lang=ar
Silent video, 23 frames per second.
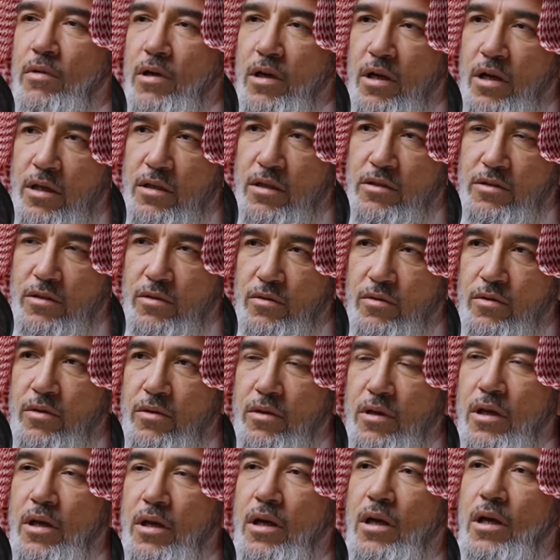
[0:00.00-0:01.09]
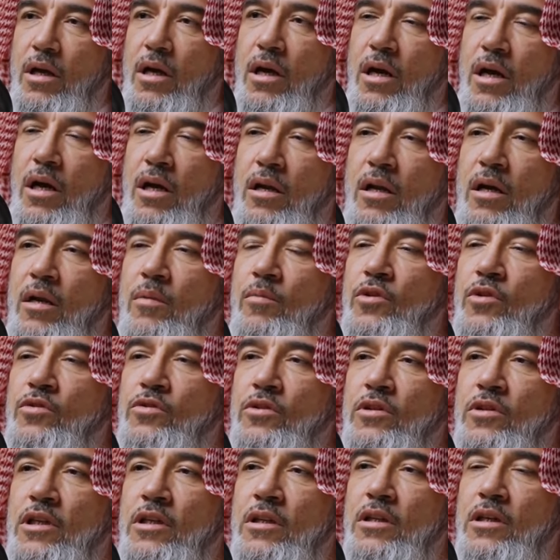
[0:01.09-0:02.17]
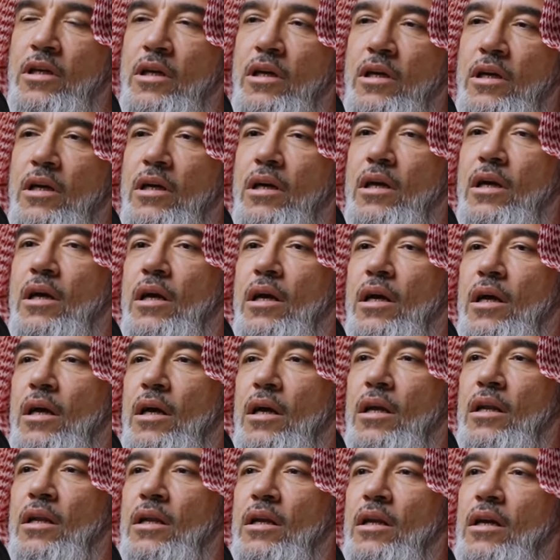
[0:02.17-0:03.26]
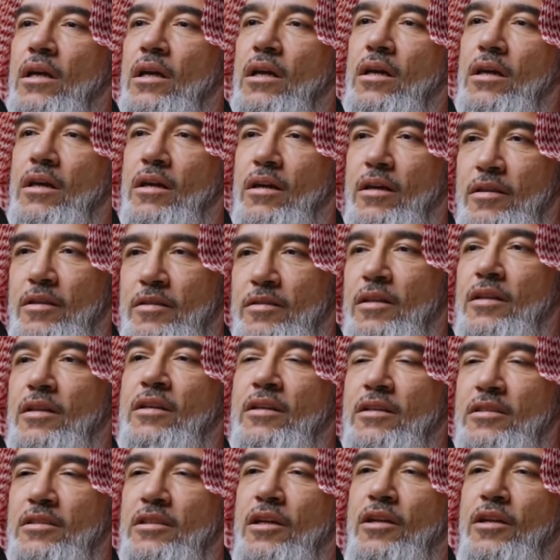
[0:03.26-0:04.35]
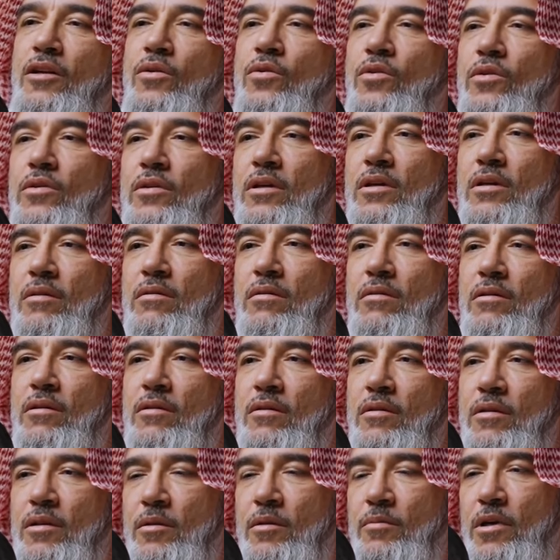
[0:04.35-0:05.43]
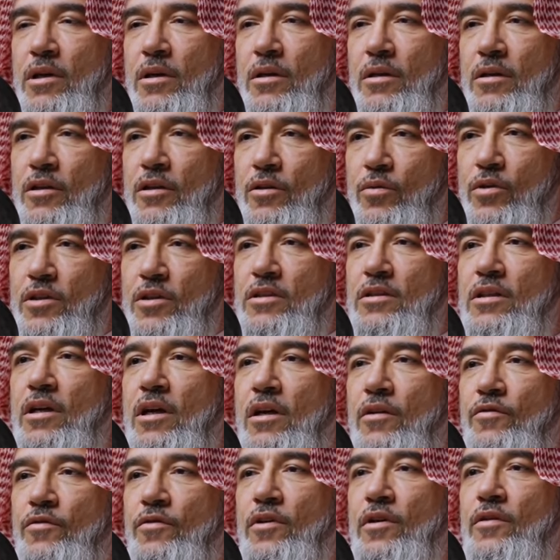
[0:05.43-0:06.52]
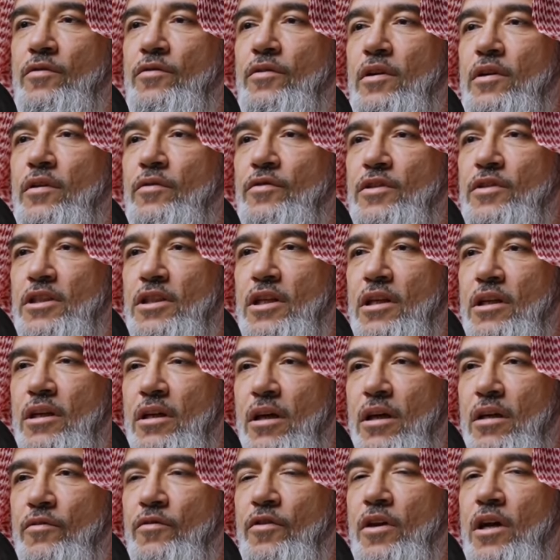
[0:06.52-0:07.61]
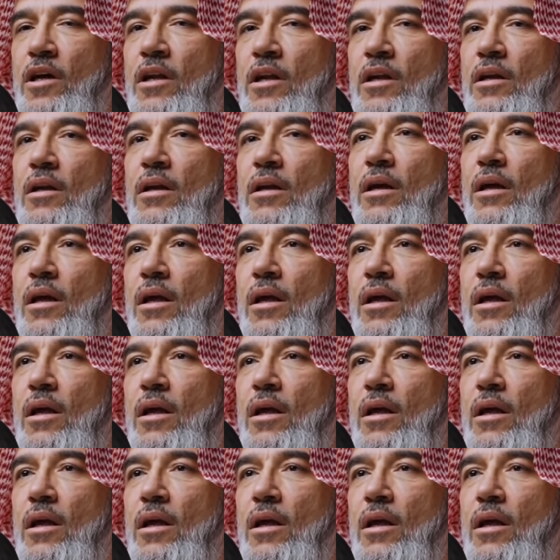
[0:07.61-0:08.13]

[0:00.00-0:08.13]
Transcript: من خلال الصندوق الموجود عندنا للشيء اللي قلته انت نبغى نتوسع في في في الشركات فعلا